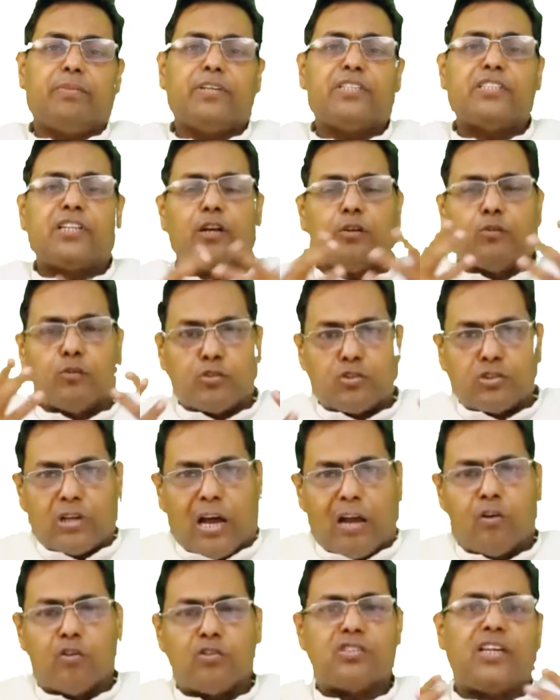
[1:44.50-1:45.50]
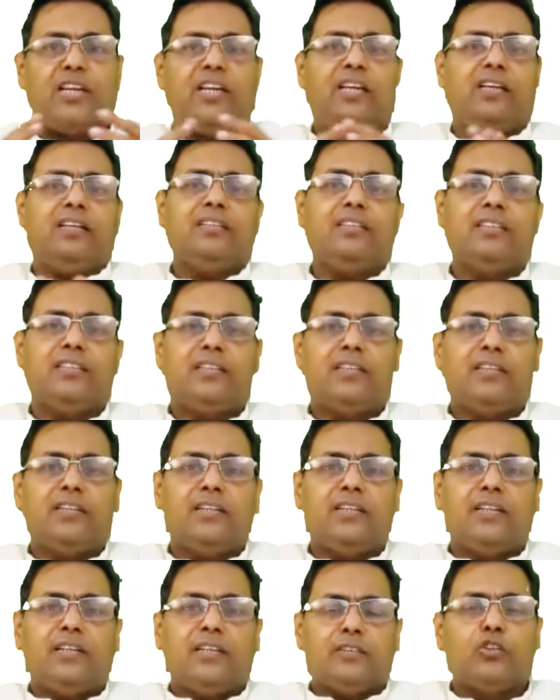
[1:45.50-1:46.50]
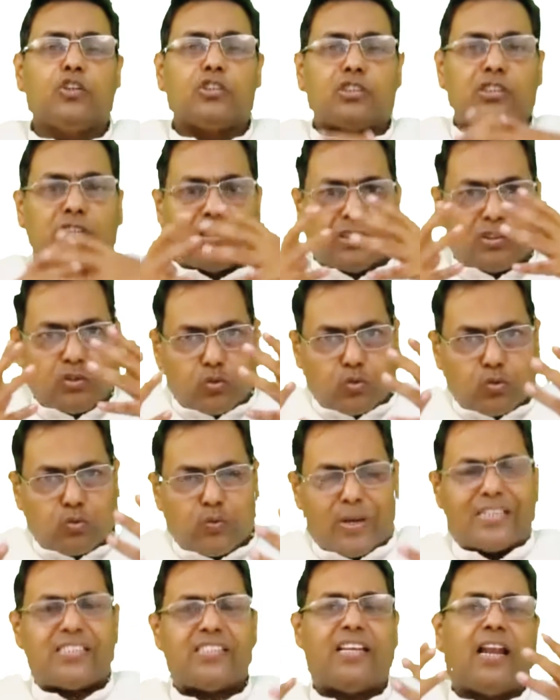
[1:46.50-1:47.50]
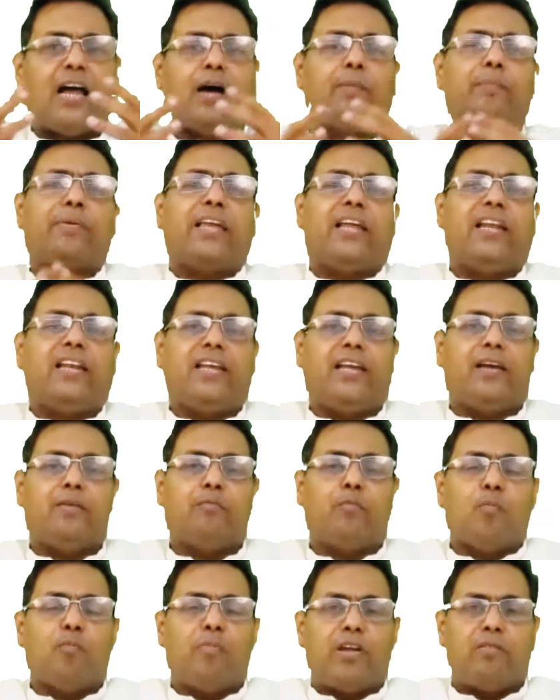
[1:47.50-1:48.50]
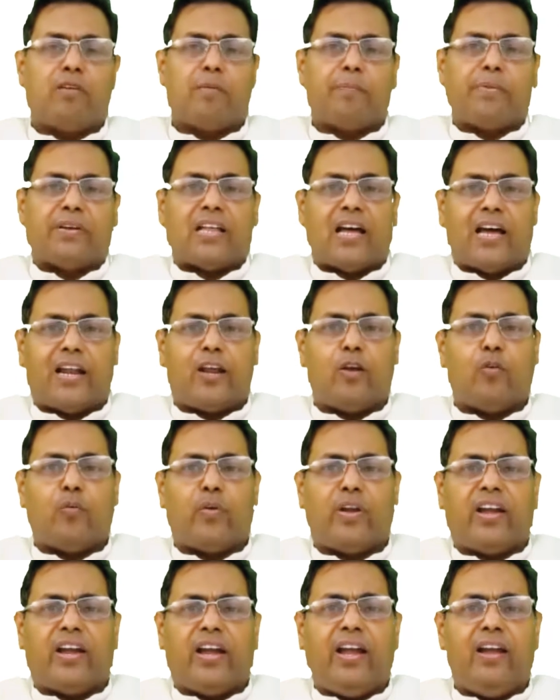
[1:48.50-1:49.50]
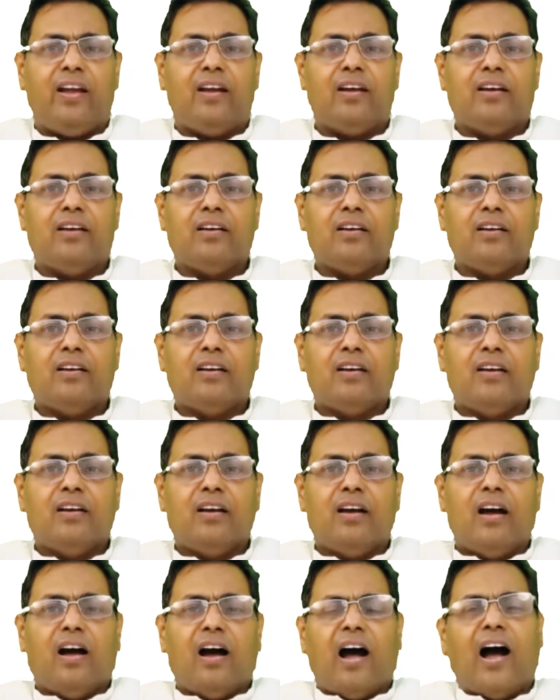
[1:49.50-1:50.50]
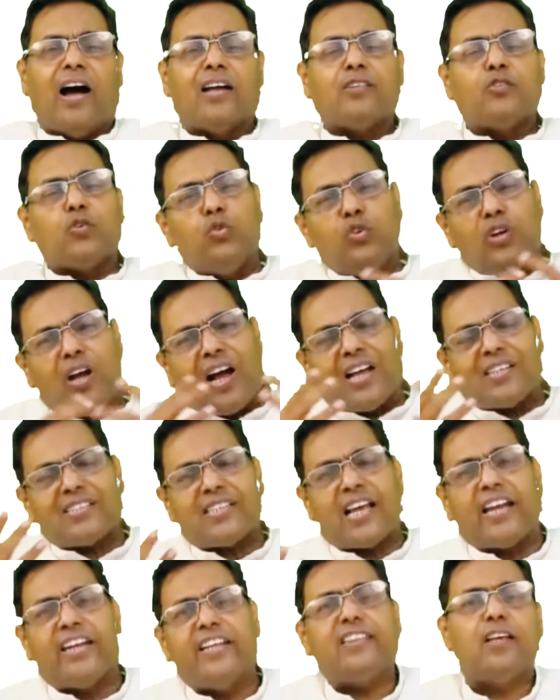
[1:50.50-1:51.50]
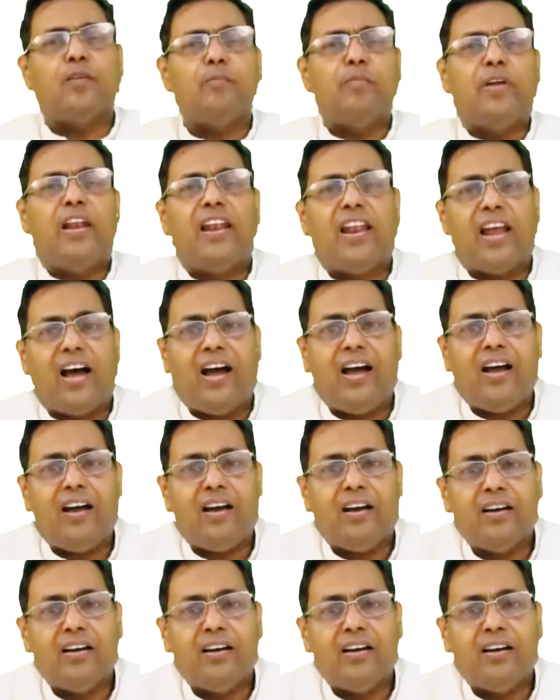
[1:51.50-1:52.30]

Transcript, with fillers: पिछले कुछ सालों से जो स्वास्थ्य लाभ के लिए मुंबई में पधारे हुए हैं आज उनका सानिध्य मिलना